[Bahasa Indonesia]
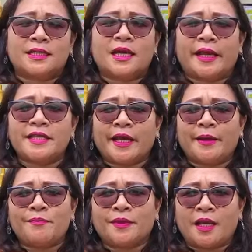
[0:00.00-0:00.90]

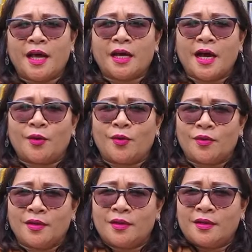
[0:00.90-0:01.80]
Sareskim Tanah
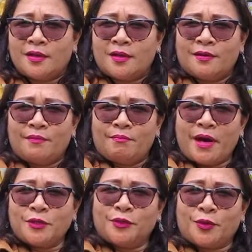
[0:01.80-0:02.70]
Karo,
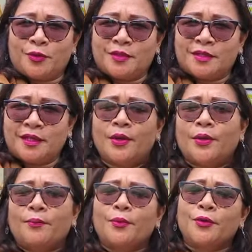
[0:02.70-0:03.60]
maju terus.
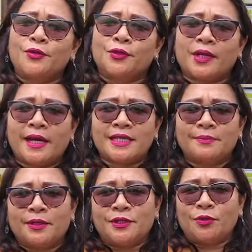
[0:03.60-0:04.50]
Ujur
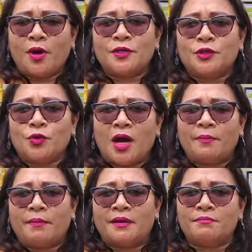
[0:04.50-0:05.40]
ras
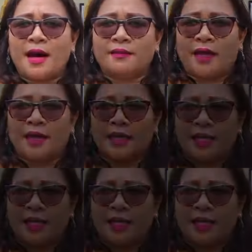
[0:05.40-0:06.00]
menjuah-juah manbanta